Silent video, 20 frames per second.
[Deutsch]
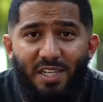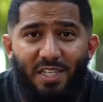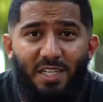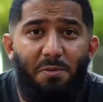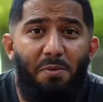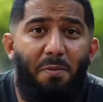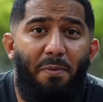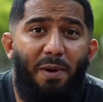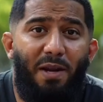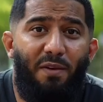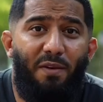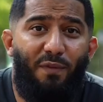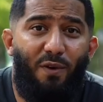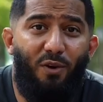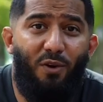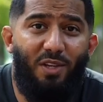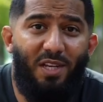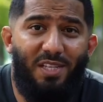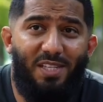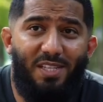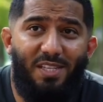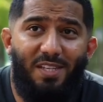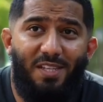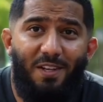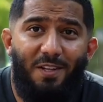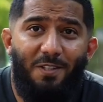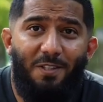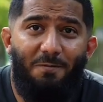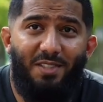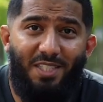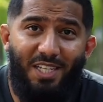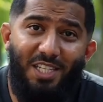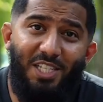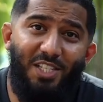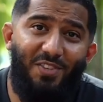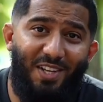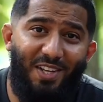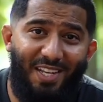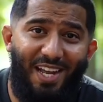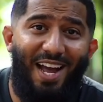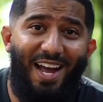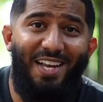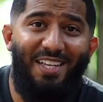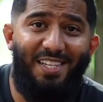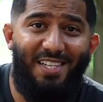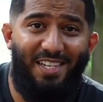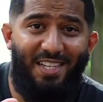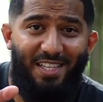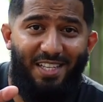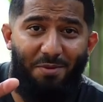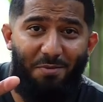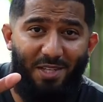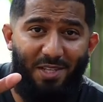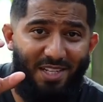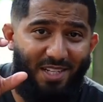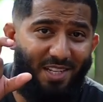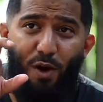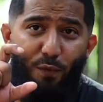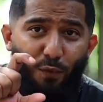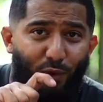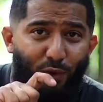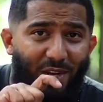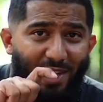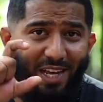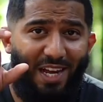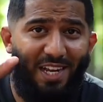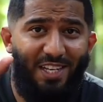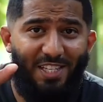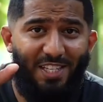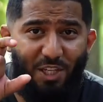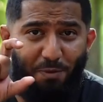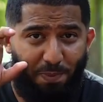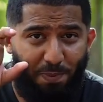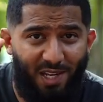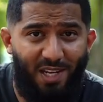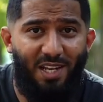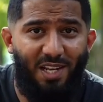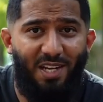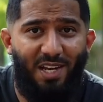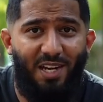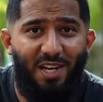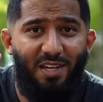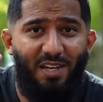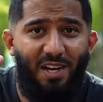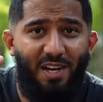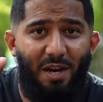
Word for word: Ich liebe meine Frau, dass Sie ist zwar die Einzige, die mich auf 180 bringen kann,